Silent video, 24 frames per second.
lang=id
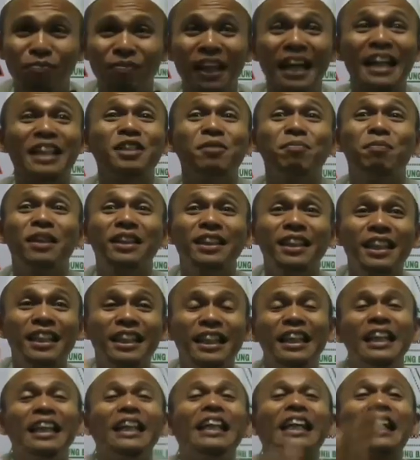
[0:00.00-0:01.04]
ya seperti
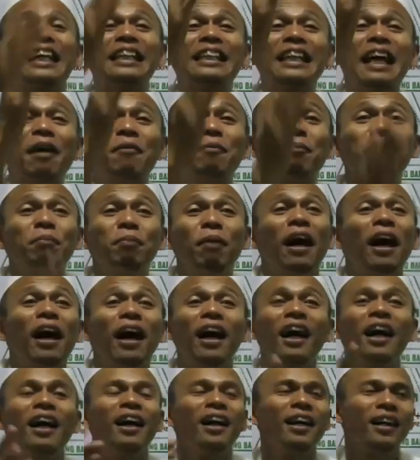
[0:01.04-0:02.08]
ini
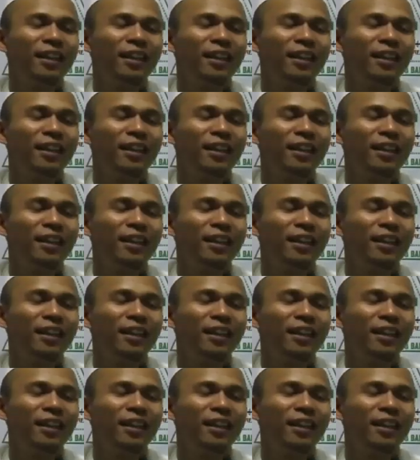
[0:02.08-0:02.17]
kenapa